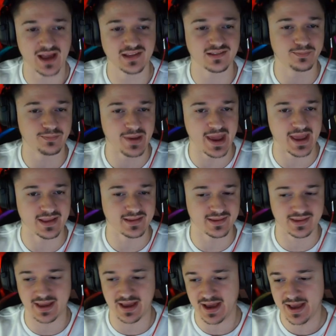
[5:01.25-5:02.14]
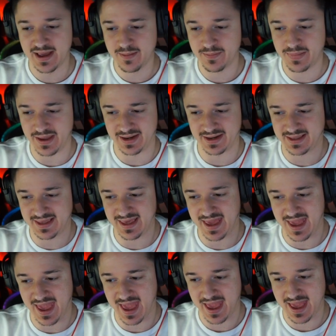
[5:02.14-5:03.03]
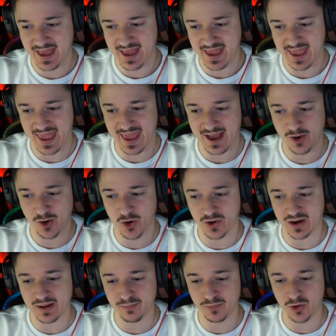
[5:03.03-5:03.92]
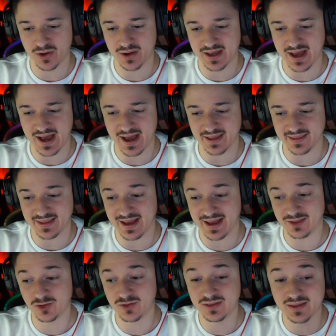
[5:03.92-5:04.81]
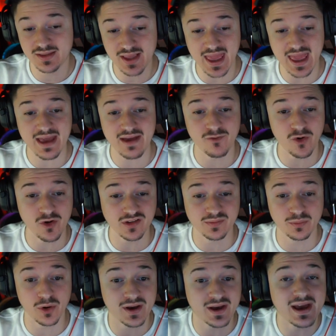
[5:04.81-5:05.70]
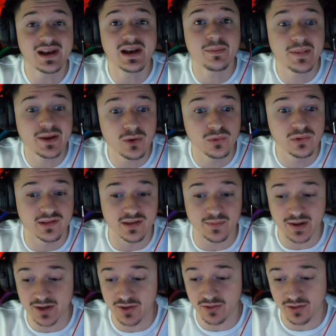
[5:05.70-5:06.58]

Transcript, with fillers: aspetta, perché è ancora bloccata. Devo sbloccarla per ultima